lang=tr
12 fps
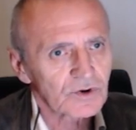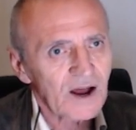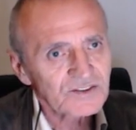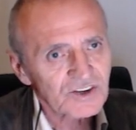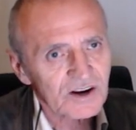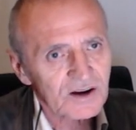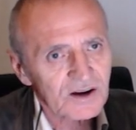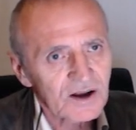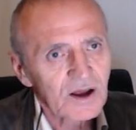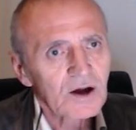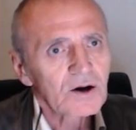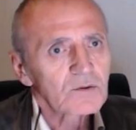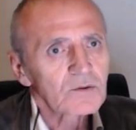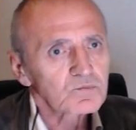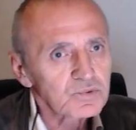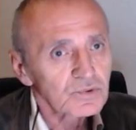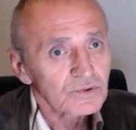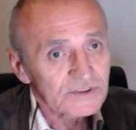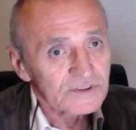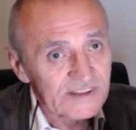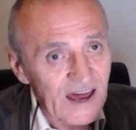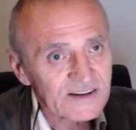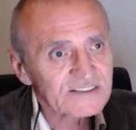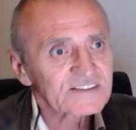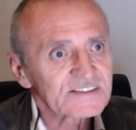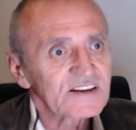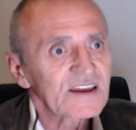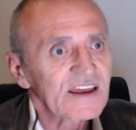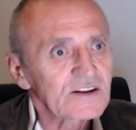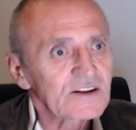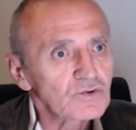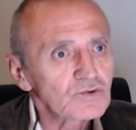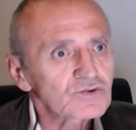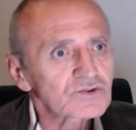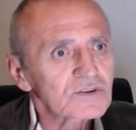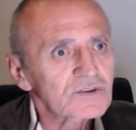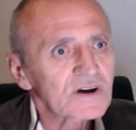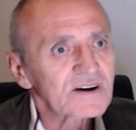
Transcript: Ancak bu ders henüz